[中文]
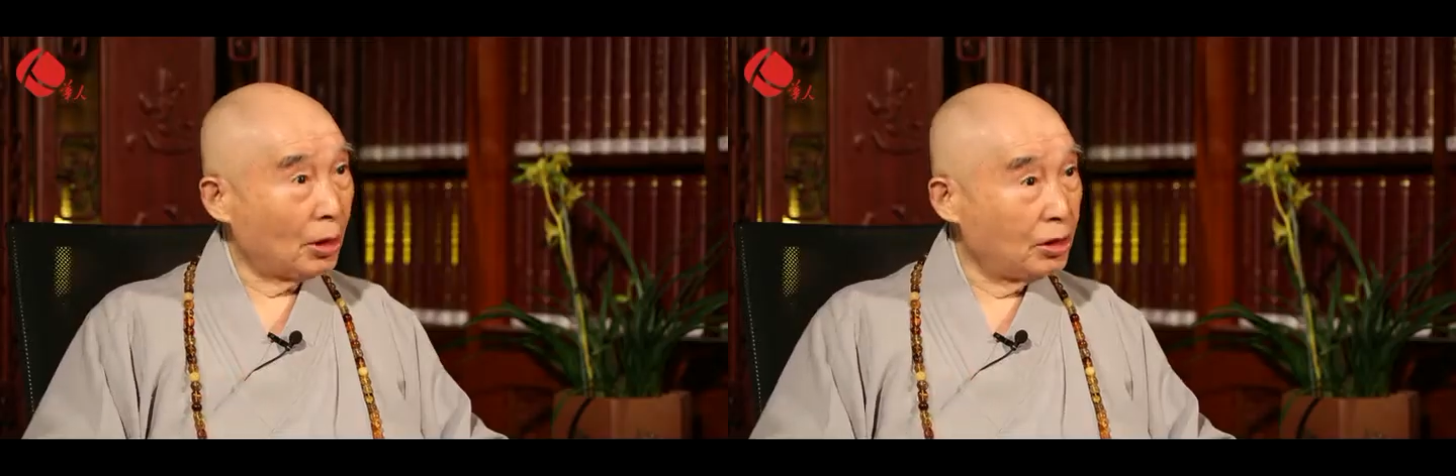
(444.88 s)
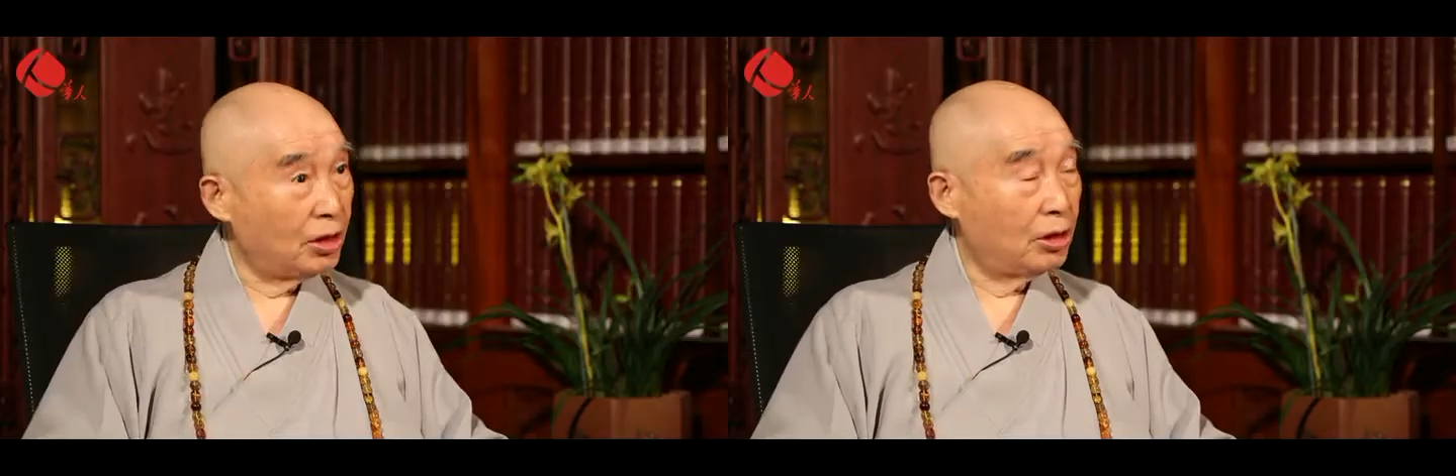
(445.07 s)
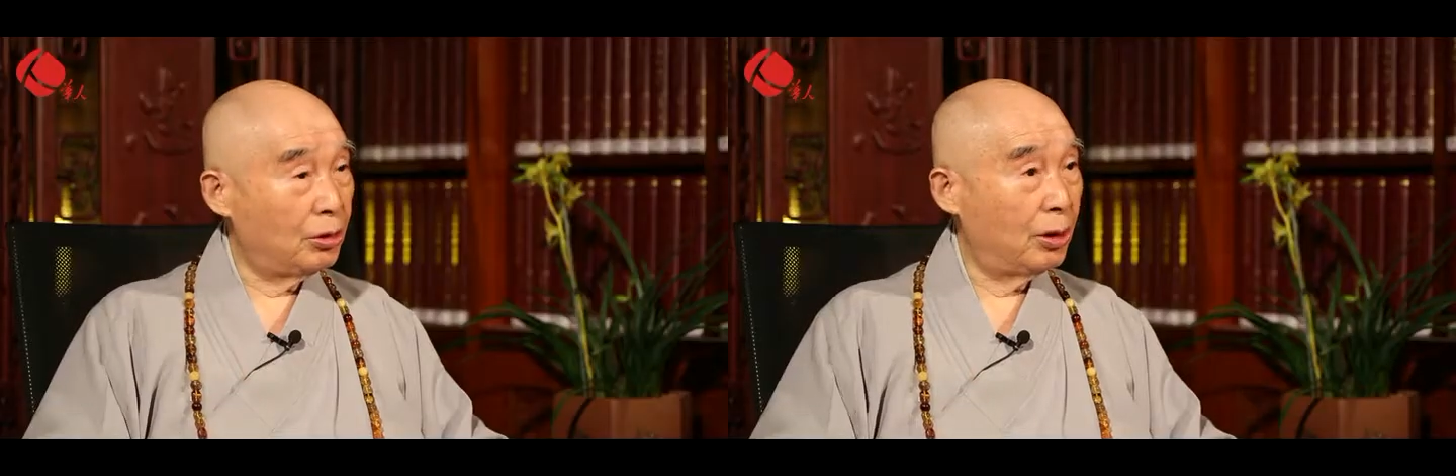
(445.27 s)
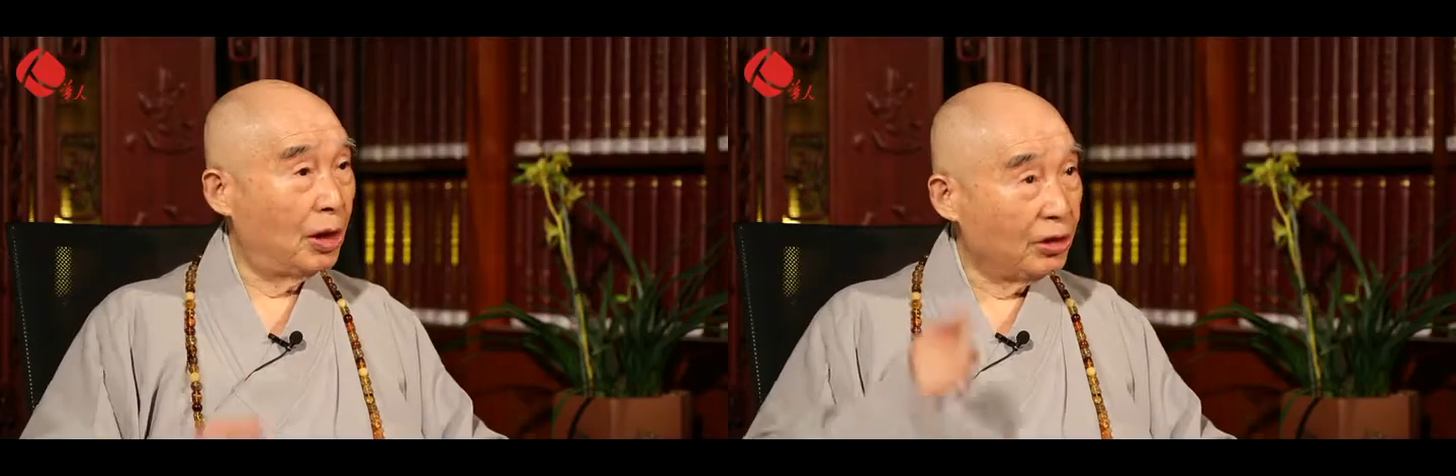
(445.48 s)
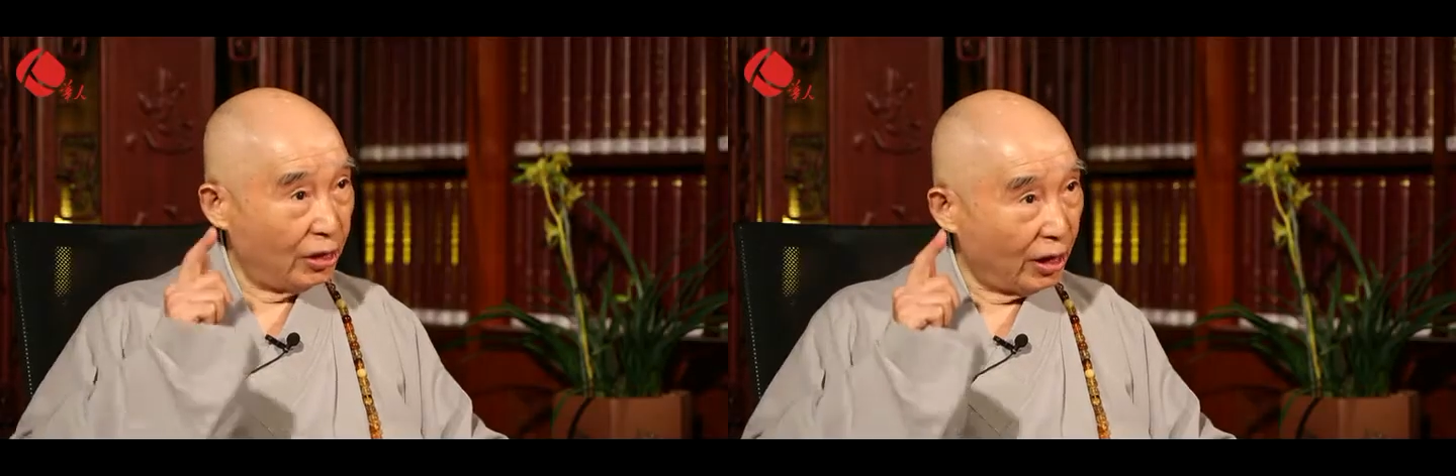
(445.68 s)
高等哲
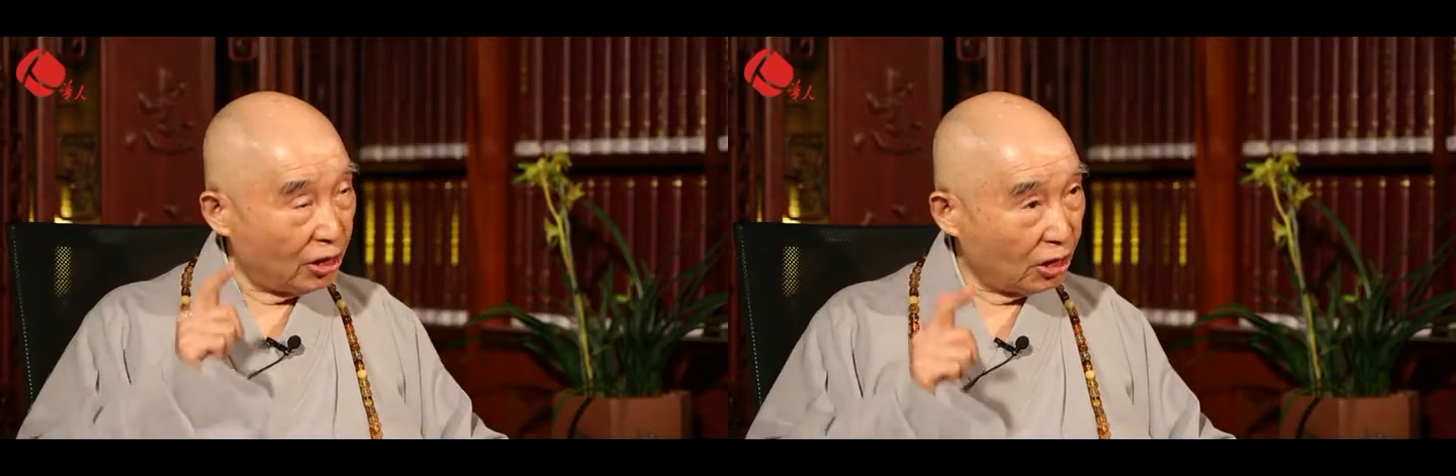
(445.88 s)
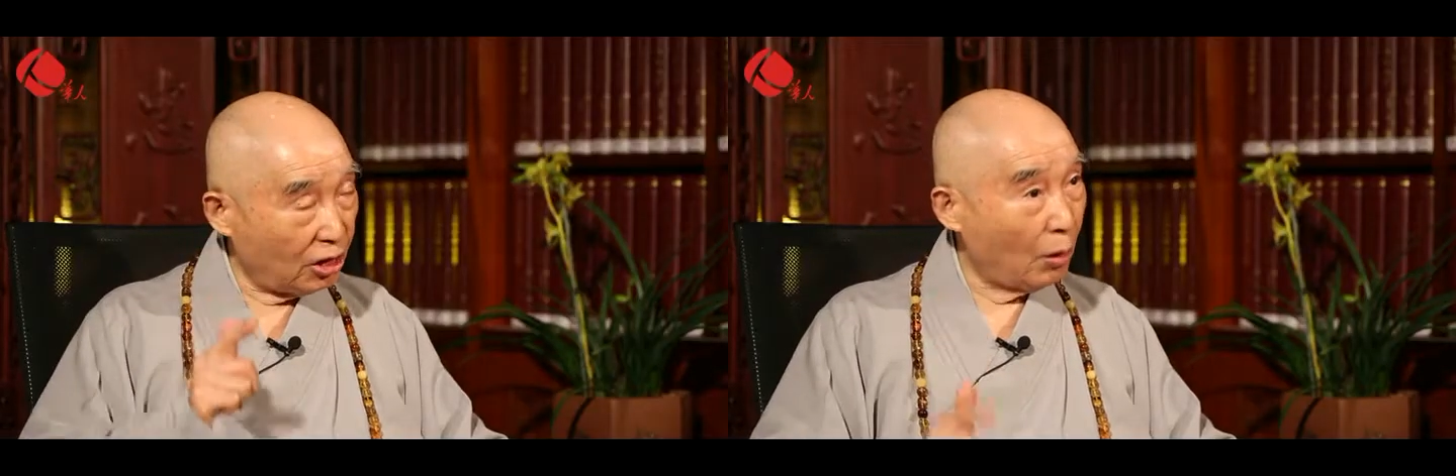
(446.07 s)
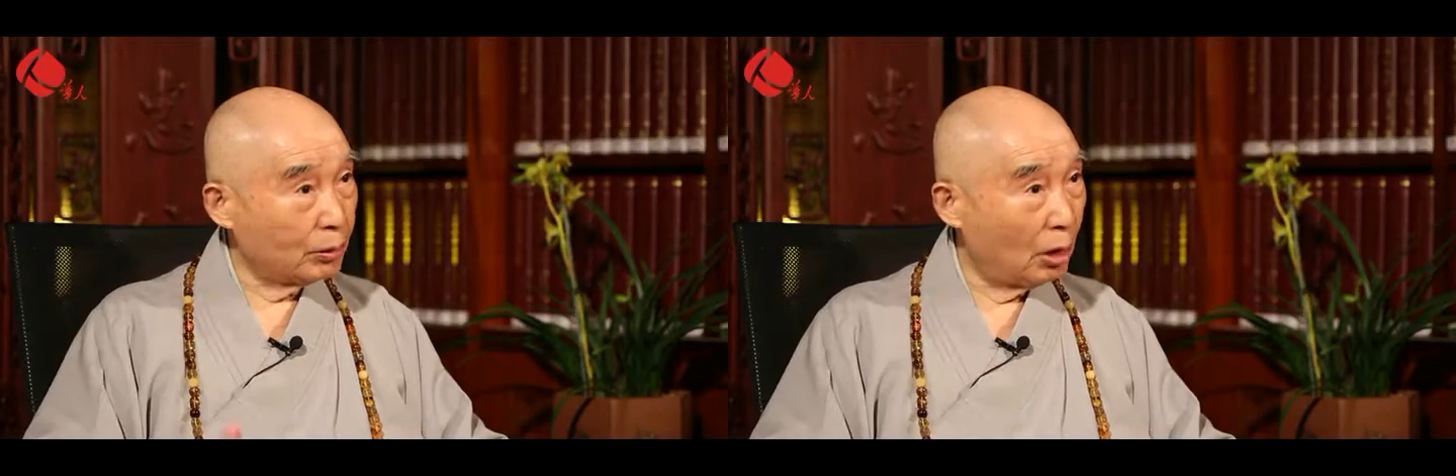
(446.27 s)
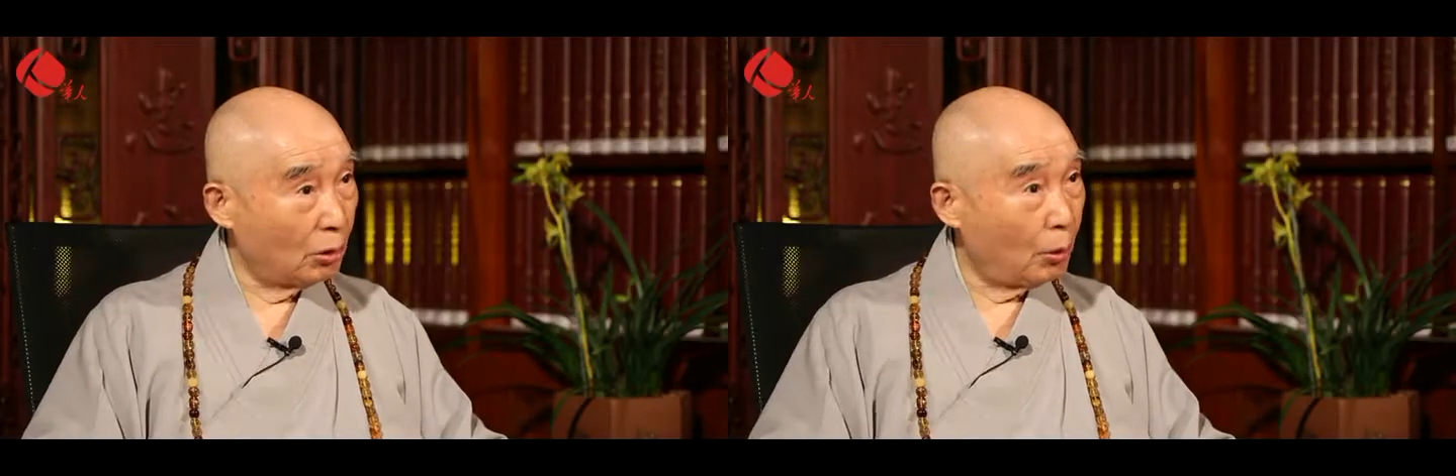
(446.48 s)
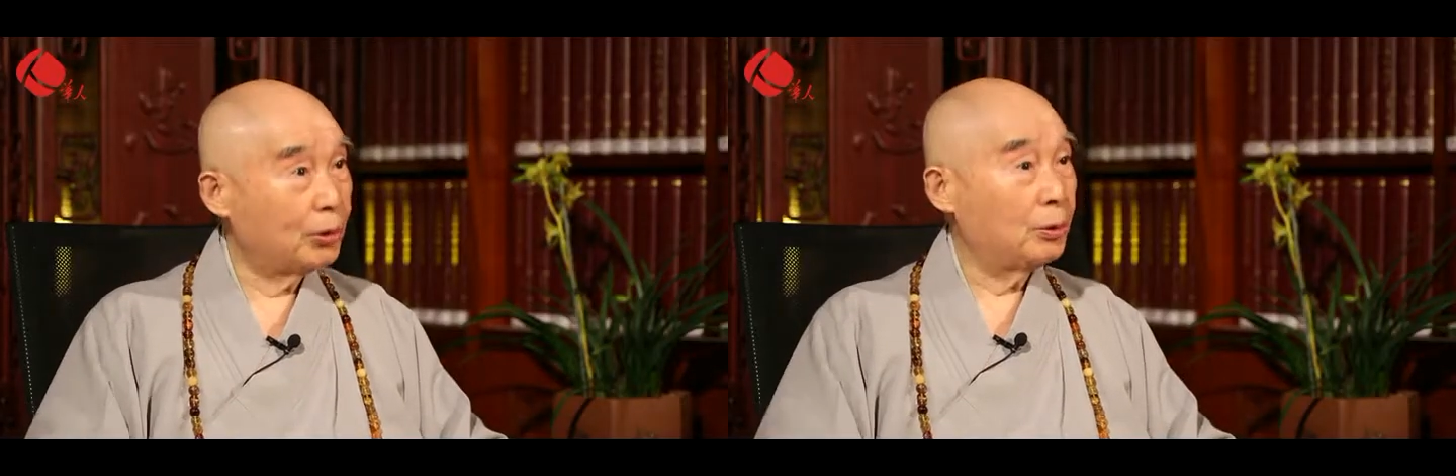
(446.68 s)
学，也是高
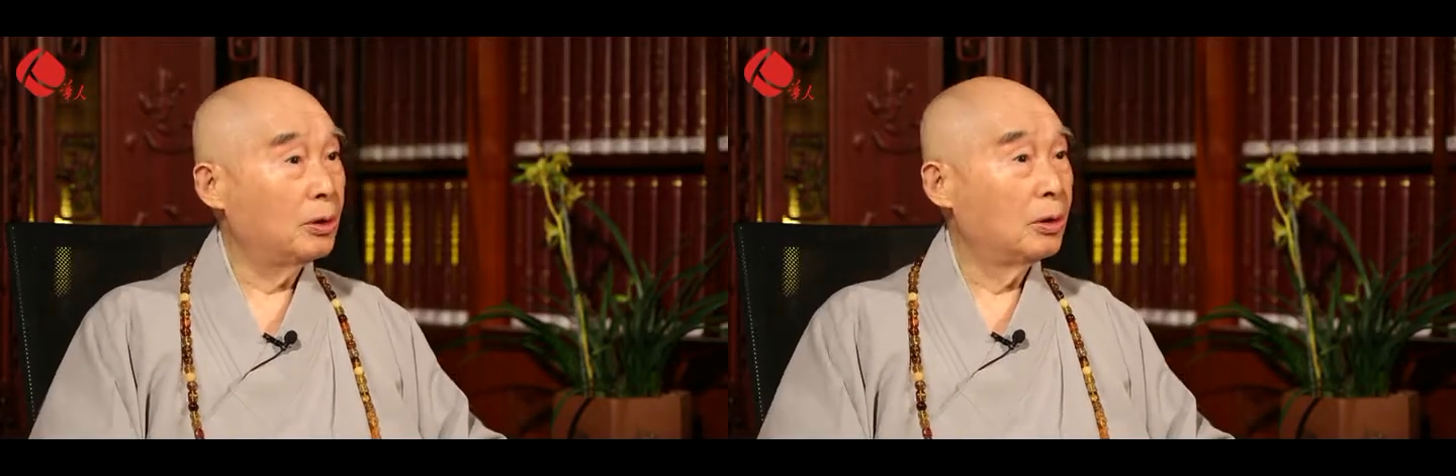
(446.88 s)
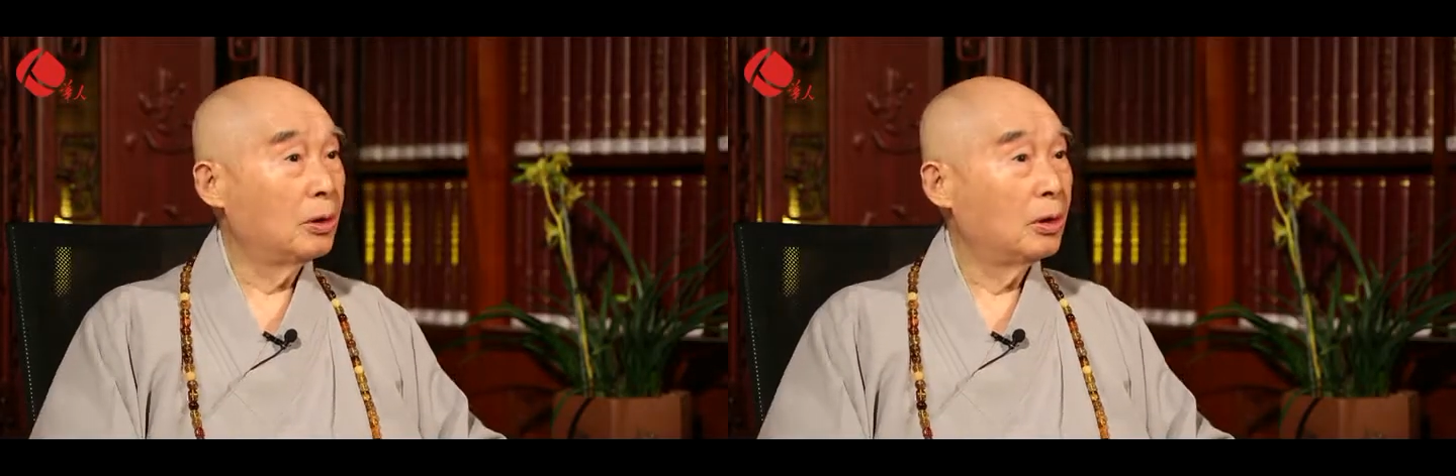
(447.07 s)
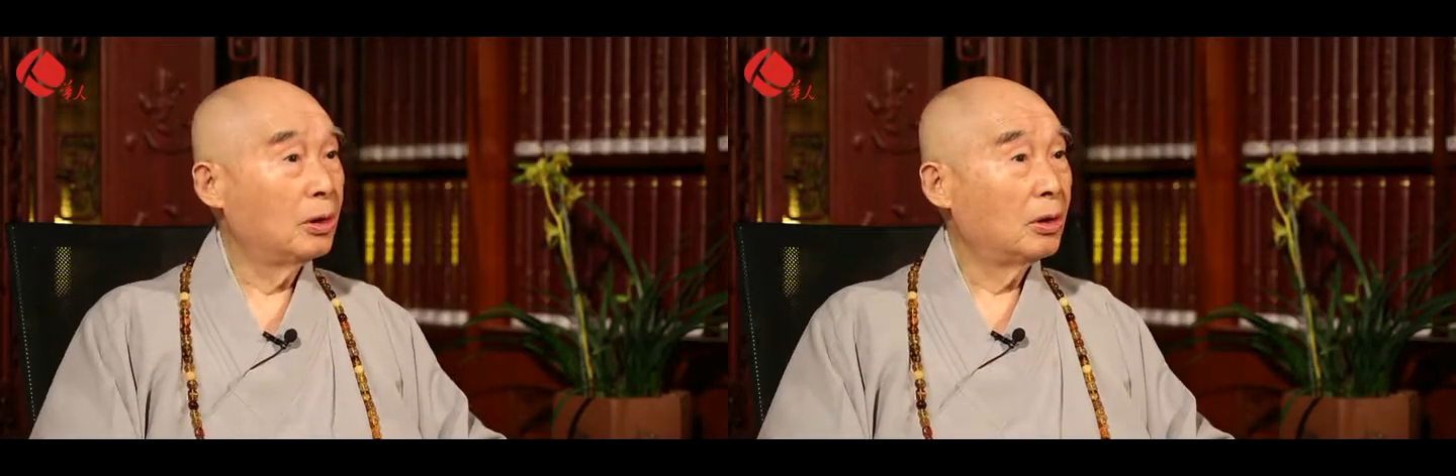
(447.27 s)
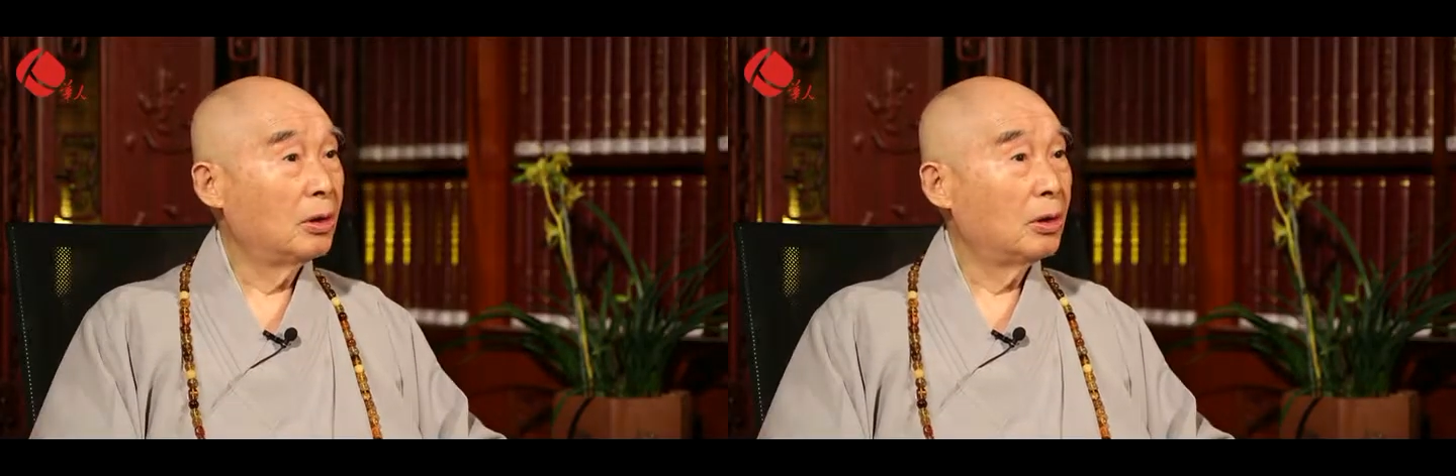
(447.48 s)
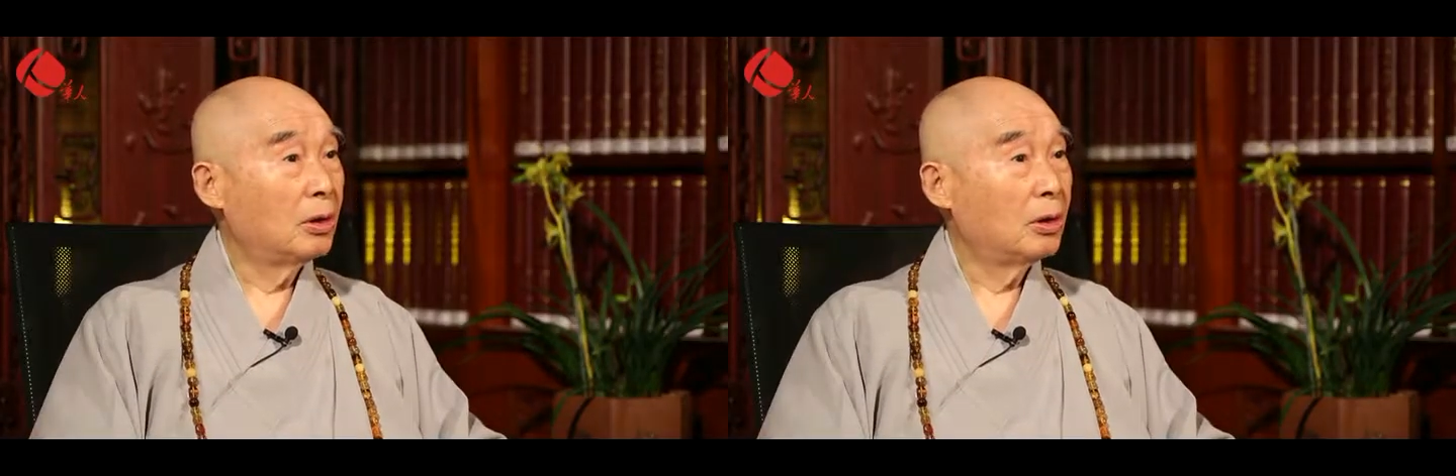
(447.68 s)
等科学。哦。